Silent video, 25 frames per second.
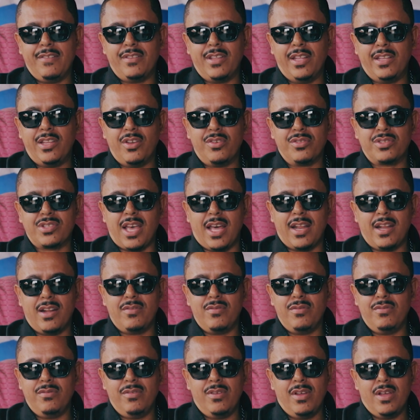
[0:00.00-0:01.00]
Entendeu? Os
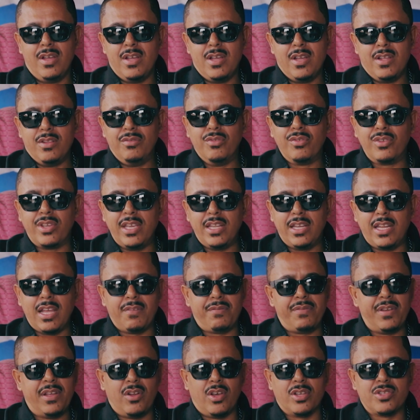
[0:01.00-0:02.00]
caras não, não
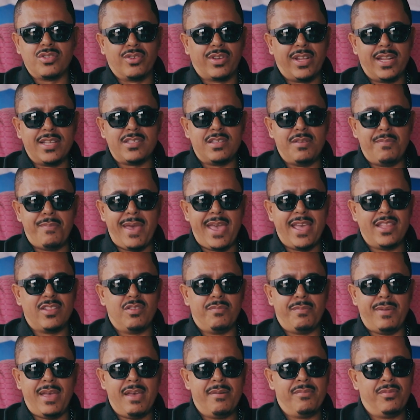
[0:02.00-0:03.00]
queriam ver nosso
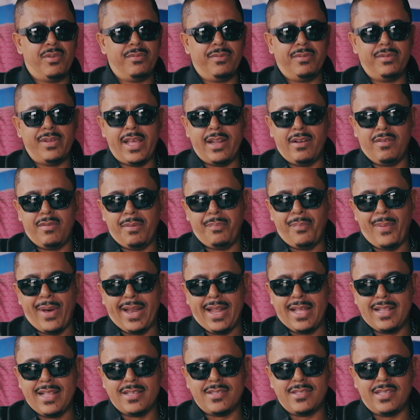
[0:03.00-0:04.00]
crescimento mesmo, era uma
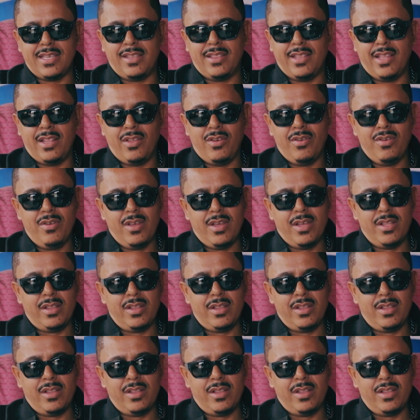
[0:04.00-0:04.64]
parada assim, entendeu?